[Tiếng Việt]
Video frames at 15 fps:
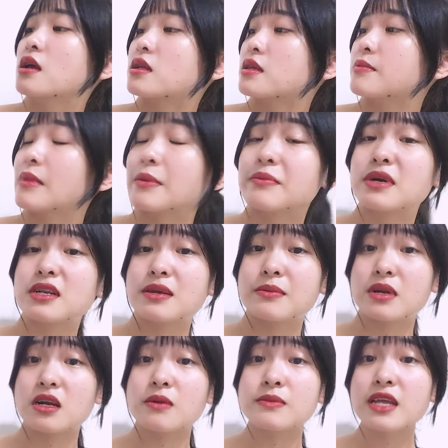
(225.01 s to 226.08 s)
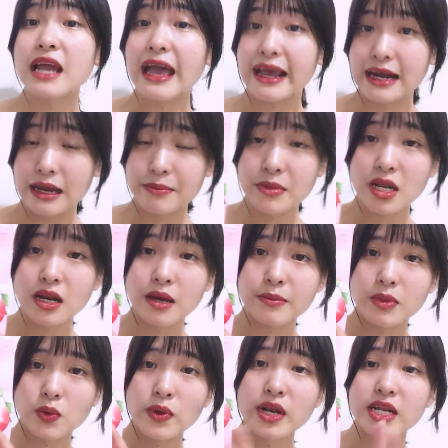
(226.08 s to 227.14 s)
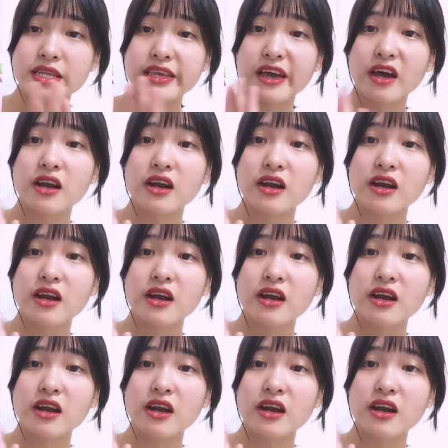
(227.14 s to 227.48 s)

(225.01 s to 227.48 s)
Nhưng mà mình thì mình không thích hạt lắm nên là mình quyết định chỉ